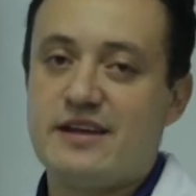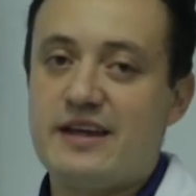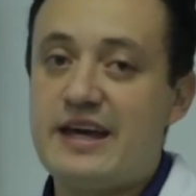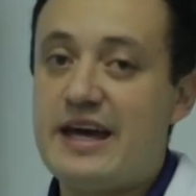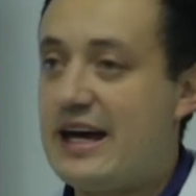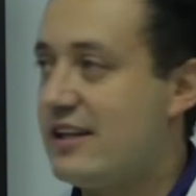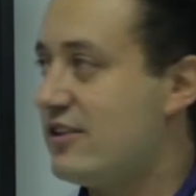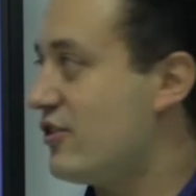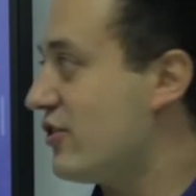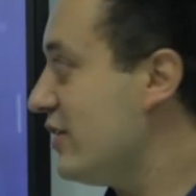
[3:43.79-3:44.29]
de
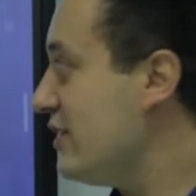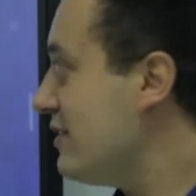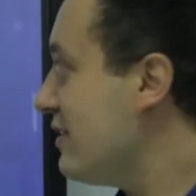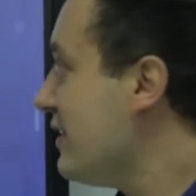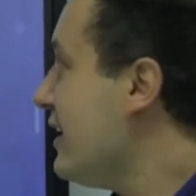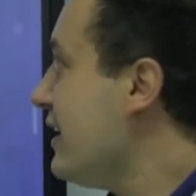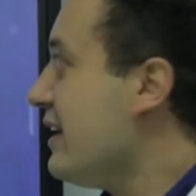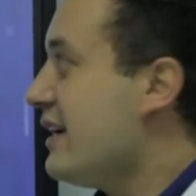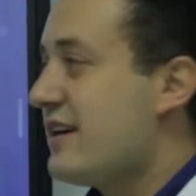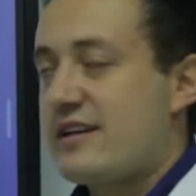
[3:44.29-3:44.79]
Android,
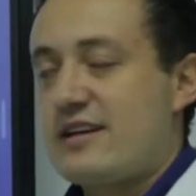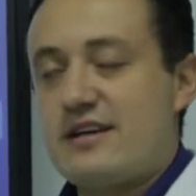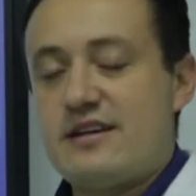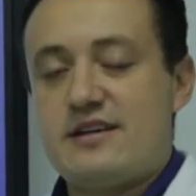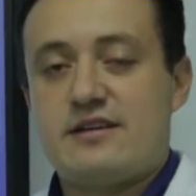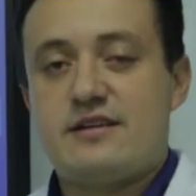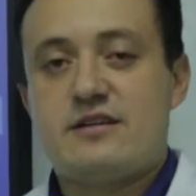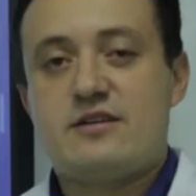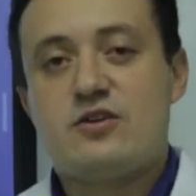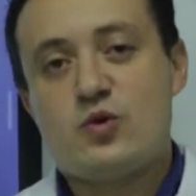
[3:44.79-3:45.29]

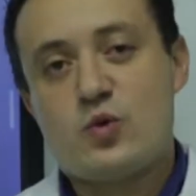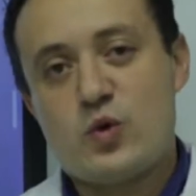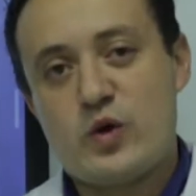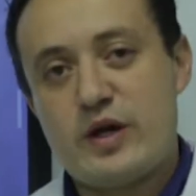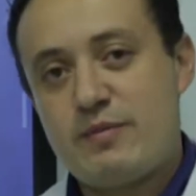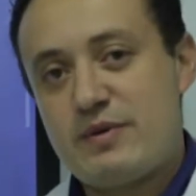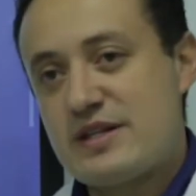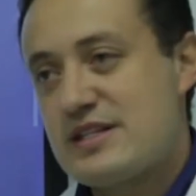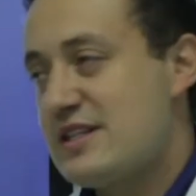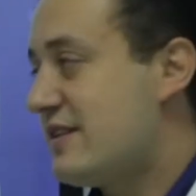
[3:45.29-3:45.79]
que lo voy
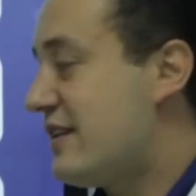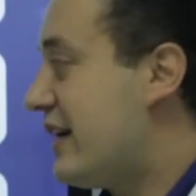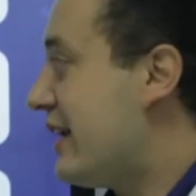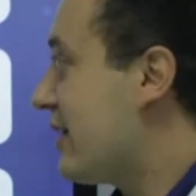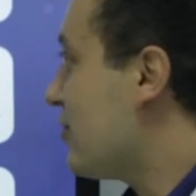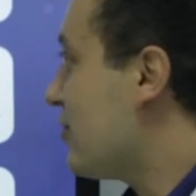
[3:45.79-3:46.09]
a presentar a